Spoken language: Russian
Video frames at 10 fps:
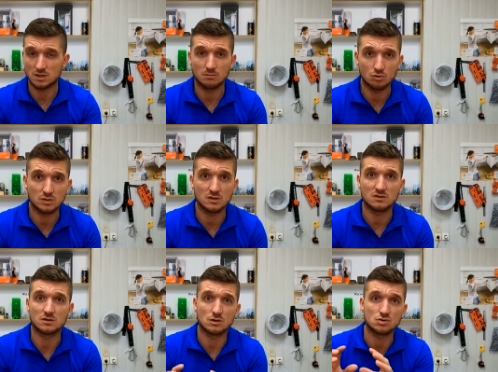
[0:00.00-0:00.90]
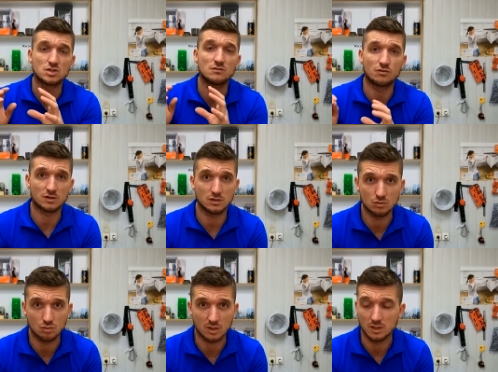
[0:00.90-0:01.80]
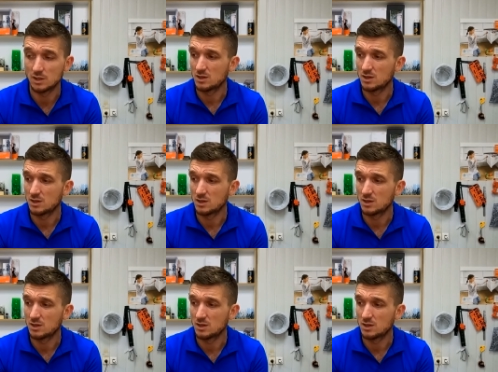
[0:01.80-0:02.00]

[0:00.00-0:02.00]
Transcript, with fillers: работой, с хорошей фурнитурой.